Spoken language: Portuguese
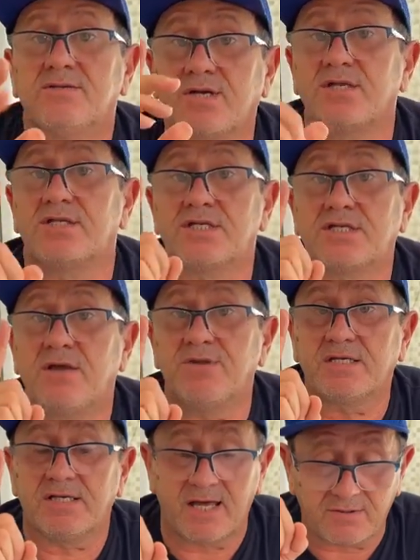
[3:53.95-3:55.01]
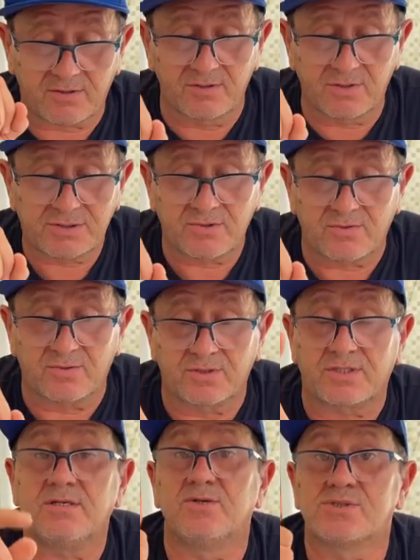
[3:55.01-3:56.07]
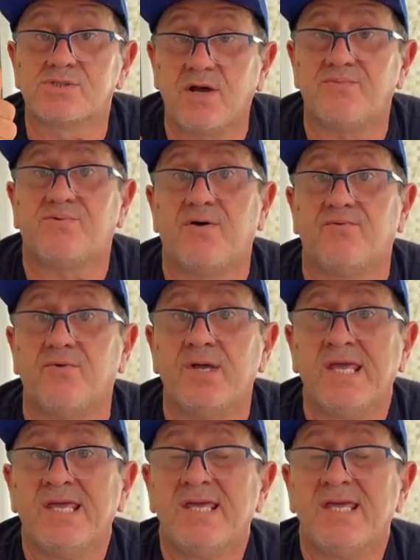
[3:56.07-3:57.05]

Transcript: Eu quero deixar bem claro que eu não sou contra, eu sou a favor.